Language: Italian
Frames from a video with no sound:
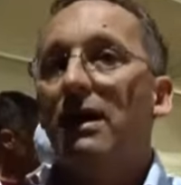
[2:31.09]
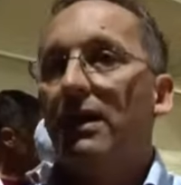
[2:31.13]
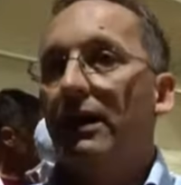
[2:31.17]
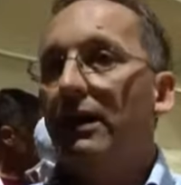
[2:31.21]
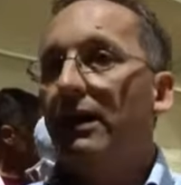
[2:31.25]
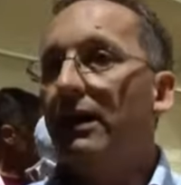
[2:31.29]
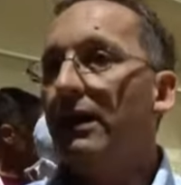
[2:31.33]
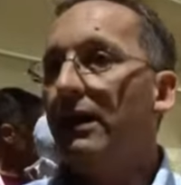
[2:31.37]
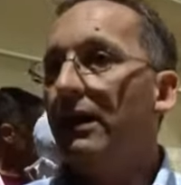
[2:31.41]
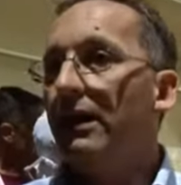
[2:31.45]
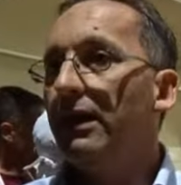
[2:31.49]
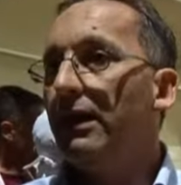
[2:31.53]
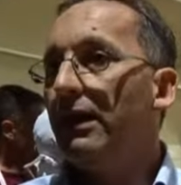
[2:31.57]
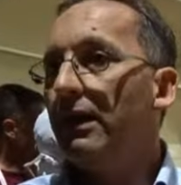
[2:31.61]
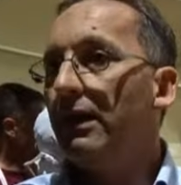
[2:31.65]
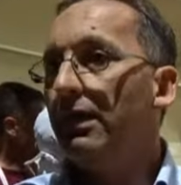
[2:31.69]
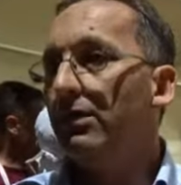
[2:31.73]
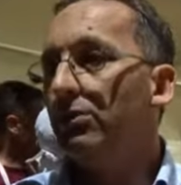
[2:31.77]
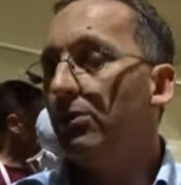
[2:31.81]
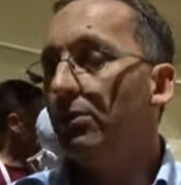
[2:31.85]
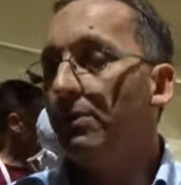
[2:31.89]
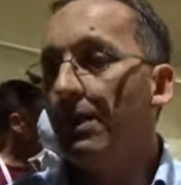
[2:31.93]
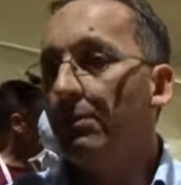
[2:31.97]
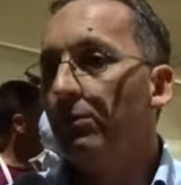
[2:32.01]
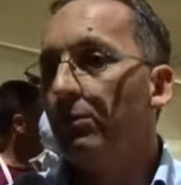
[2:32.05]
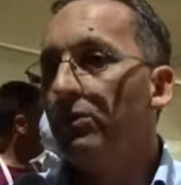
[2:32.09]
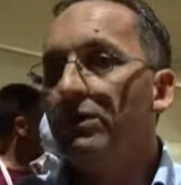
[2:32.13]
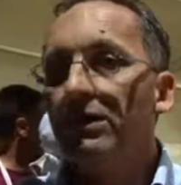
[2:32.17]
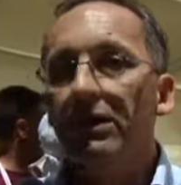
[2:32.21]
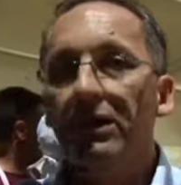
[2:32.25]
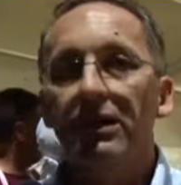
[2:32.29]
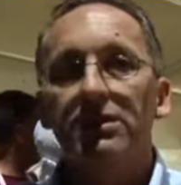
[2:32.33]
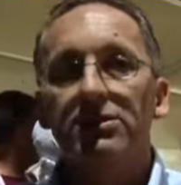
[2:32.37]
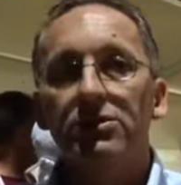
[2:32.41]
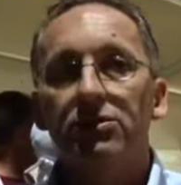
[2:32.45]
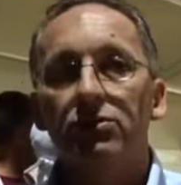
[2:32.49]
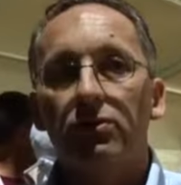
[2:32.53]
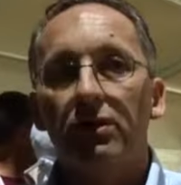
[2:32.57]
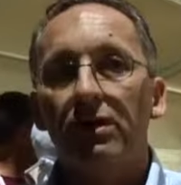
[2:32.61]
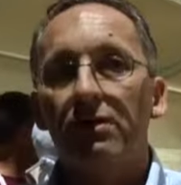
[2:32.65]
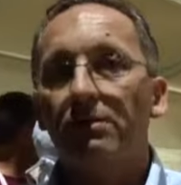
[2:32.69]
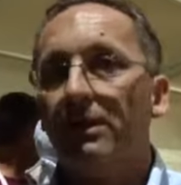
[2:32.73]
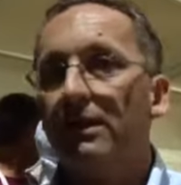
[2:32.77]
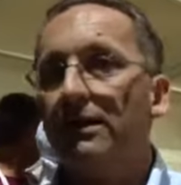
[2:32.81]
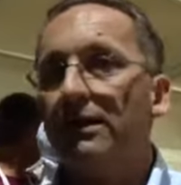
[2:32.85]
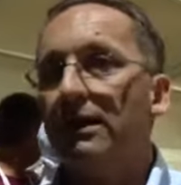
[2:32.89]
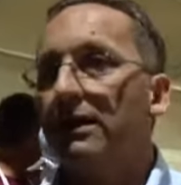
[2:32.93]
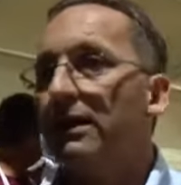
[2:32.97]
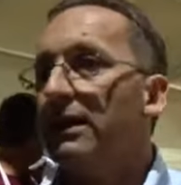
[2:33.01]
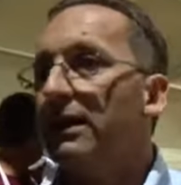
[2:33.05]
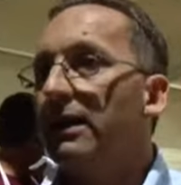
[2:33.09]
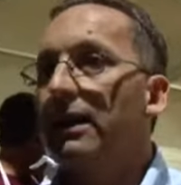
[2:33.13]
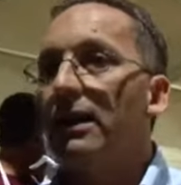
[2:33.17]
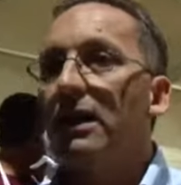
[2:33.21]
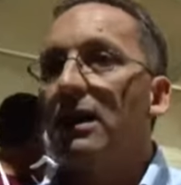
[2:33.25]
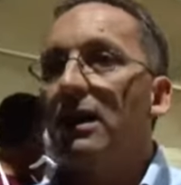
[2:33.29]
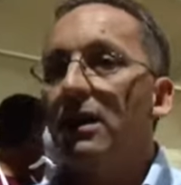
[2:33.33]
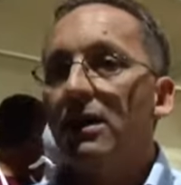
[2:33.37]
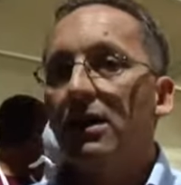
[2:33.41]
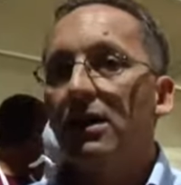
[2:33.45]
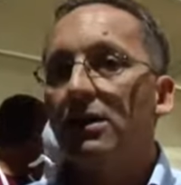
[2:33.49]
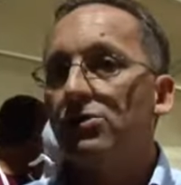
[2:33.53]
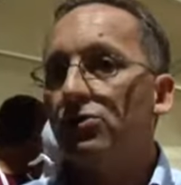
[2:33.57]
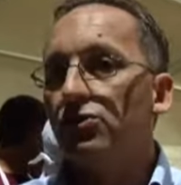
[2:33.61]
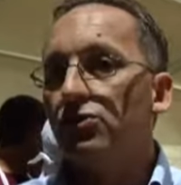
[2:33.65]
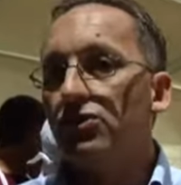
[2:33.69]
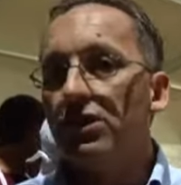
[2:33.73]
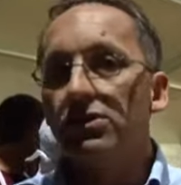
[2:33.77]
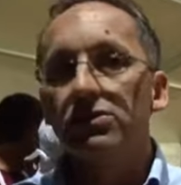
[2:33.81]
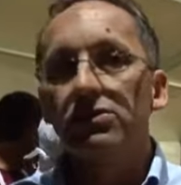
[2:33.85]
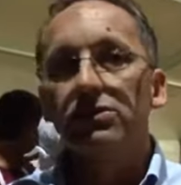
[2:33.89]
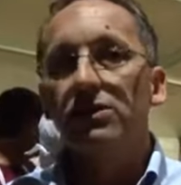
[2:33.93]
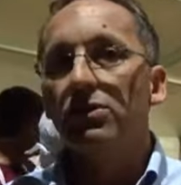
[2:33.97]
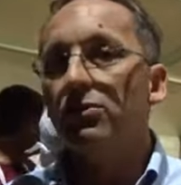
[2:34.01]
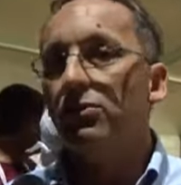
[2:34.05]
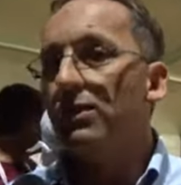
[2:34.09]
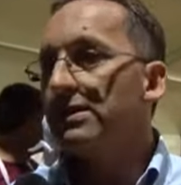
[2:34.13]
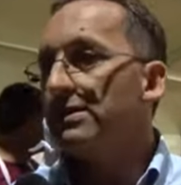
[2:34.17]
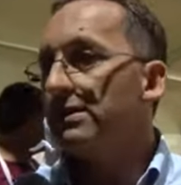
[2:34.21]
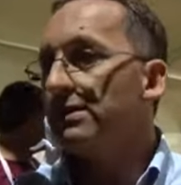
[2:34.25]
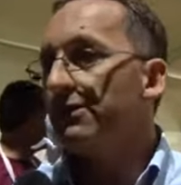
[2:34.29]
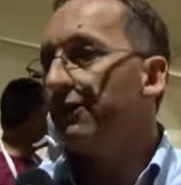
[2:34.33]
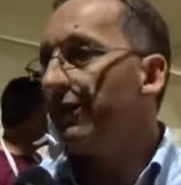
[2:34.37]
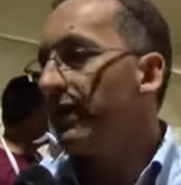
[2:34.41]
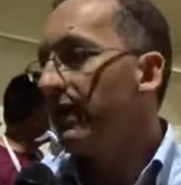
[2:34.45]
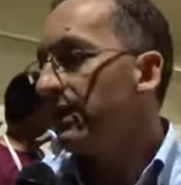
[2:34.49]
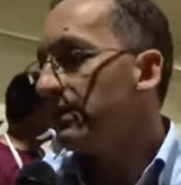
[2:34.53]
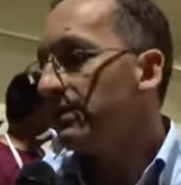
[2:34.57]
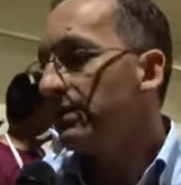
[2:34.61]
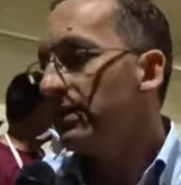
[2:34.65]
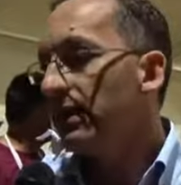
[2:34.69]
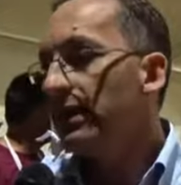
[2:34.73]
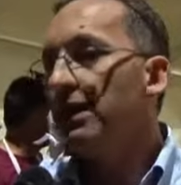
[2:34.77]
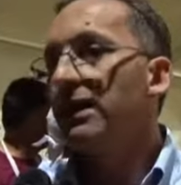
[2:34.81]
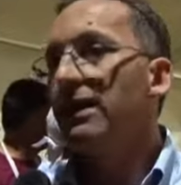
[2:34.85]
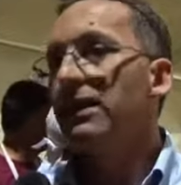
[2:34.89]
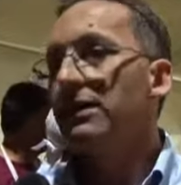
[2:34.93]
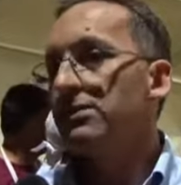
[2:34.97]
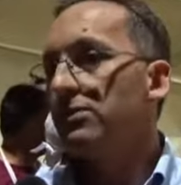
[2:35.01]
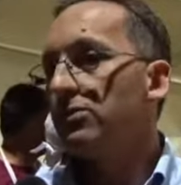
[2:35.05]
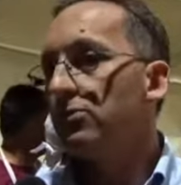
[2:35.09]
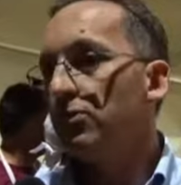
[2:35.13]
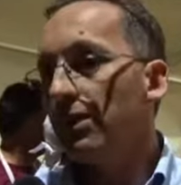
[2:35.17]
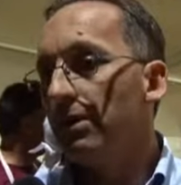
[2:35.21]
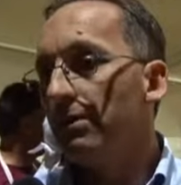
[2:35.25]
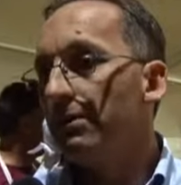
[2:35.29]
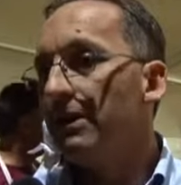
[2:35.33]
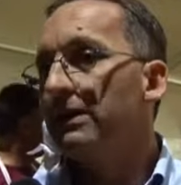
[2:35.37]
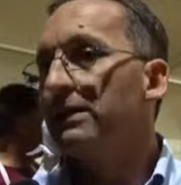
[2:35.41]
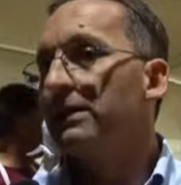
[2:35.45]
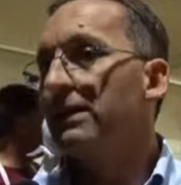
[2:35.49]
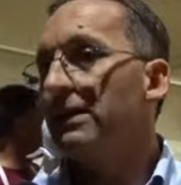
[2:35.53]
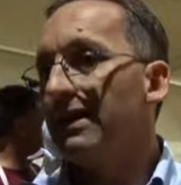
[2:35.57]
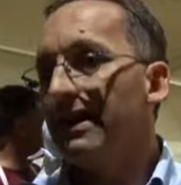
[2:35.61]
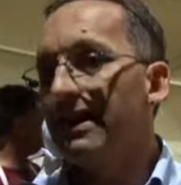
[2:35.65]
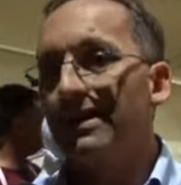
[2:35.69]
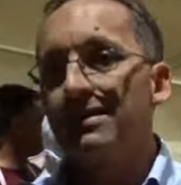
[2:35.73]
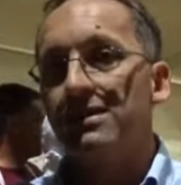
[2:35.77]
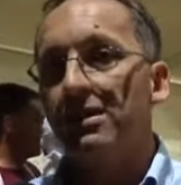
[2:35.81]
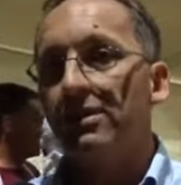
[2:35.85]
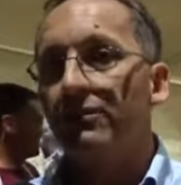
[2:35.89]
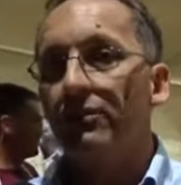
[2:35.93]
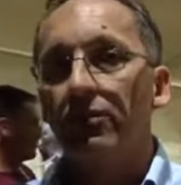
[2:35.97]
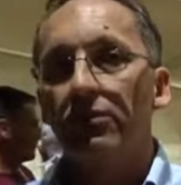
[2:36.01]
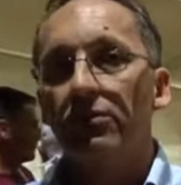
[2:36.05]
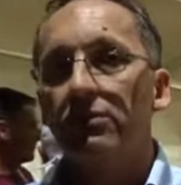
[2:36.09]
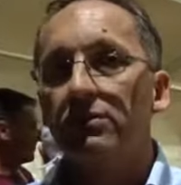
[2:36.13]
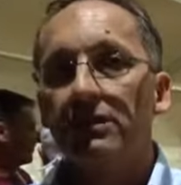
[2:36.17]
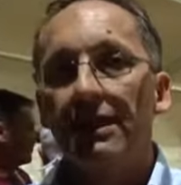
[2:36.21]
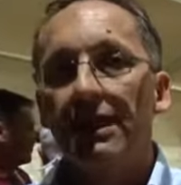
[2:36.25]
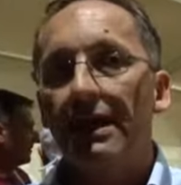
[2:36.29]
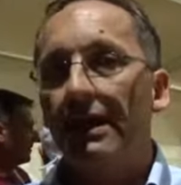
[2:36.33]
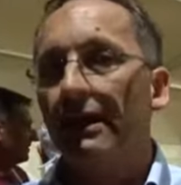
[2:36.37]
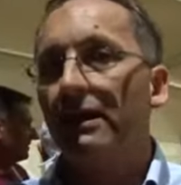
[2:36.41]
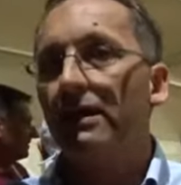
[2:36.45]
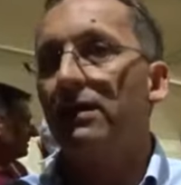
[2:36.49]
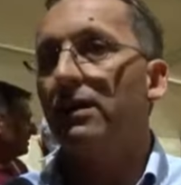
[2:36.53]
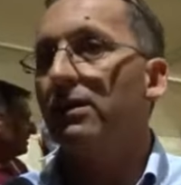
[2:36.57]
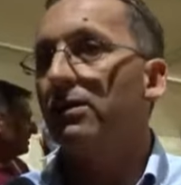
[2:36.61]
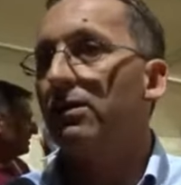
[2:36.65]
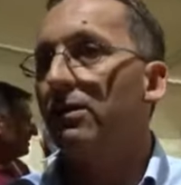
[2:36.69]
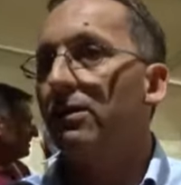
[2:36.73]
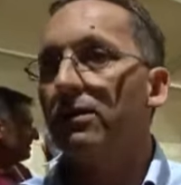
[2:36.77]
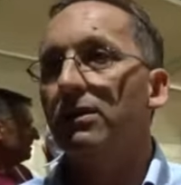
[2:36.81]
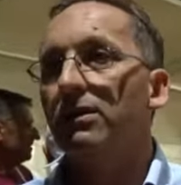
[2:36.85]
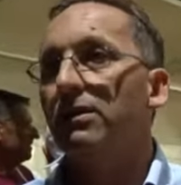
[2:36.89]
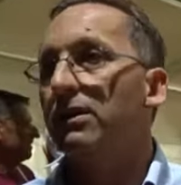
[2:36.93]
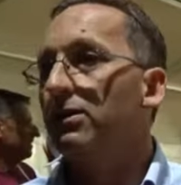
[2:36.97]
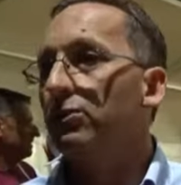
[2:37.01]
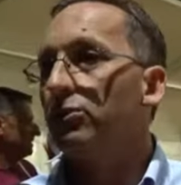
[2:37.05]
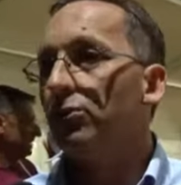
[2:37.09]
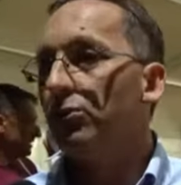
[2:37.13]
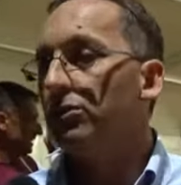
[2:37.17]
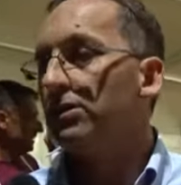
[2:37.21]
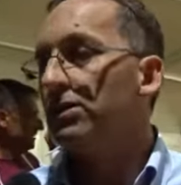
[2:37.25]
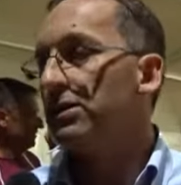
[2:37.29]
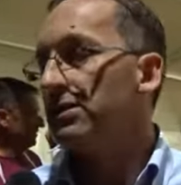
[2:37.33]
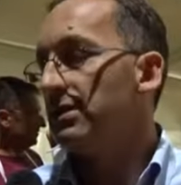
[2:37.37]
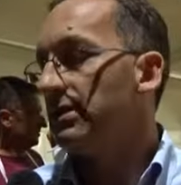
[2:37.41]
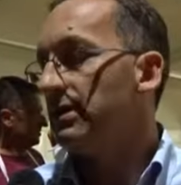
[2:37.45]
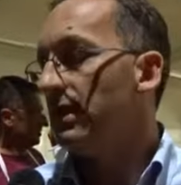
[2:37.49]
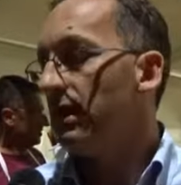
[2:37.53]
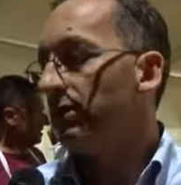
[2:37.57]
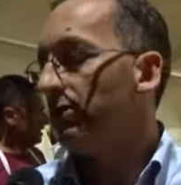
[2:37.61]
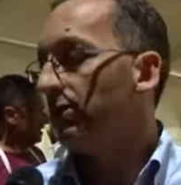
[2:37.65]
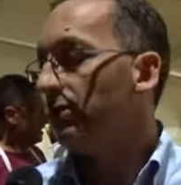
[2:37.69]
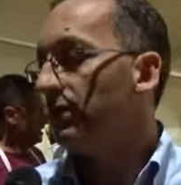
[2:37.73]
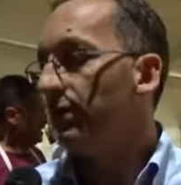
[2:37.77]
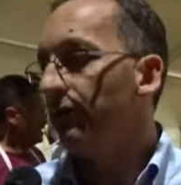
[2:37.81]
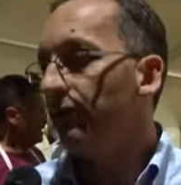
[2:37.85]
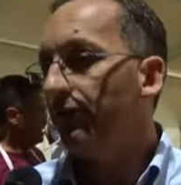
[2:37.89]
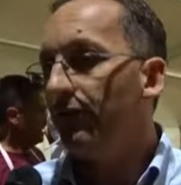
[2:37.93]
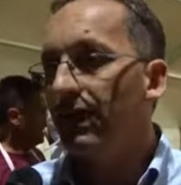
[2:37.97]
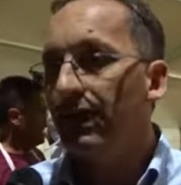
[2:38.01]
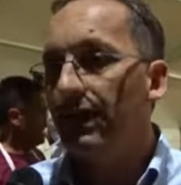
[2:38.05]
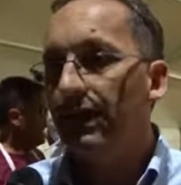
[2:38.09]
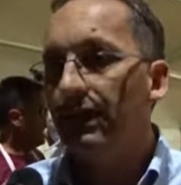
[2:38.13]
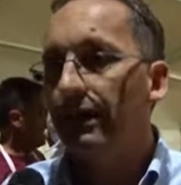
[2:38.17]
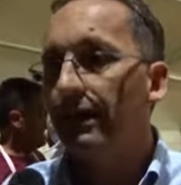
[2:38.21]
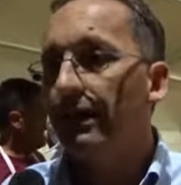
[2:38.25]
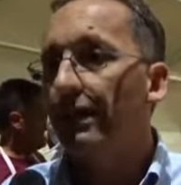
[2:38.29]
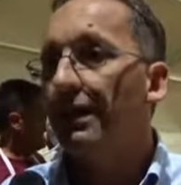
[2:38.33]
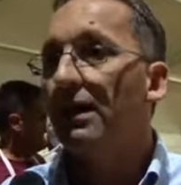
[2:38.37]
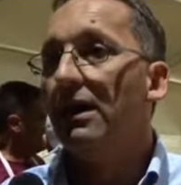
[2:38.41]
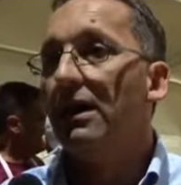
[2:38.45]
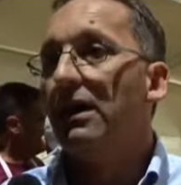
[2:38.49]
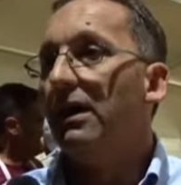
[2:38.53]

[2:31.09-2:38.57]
E dobbiamo dire sicuramente che il successo di questa festa è sicuramente grazie ai volontari che, che, che tutti si danno da fare